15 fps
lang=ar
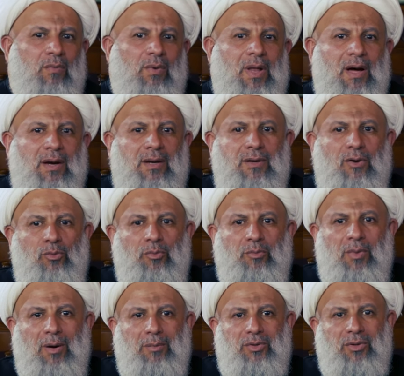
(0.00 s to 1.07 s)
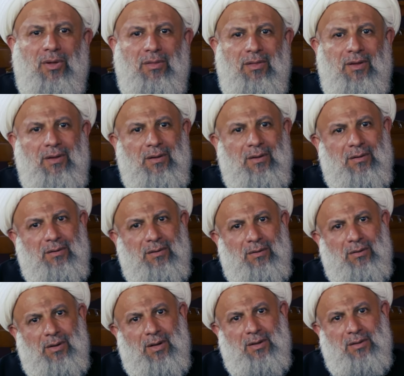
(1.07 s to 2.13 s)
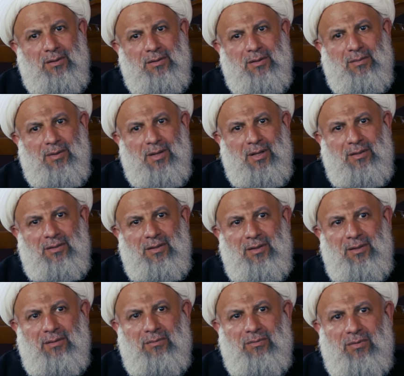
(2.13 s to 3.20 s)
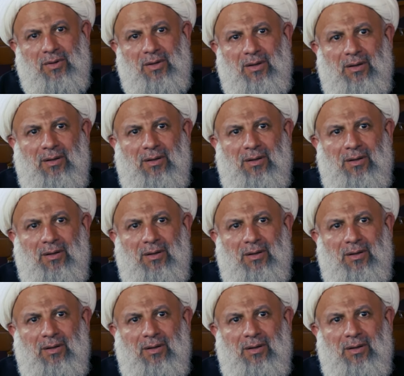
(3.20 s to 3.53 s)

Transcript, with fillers: ولكنه من باب التنظير انه الان عندما ناتي ف